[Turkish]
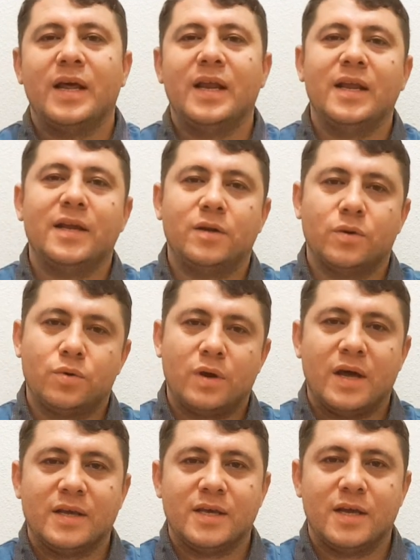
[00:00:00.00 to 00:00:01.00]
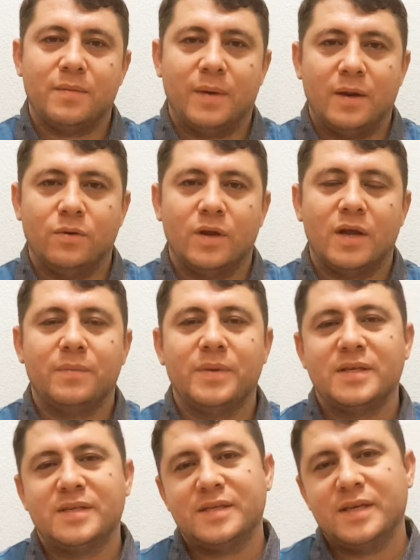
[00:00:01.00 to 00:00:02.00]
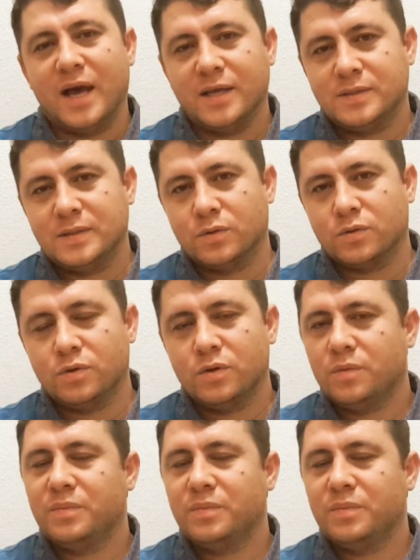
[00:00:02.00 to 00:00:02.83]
Ellerine Kur'an-ı Kerim alıyorlar. Birisi Yasin okuyor.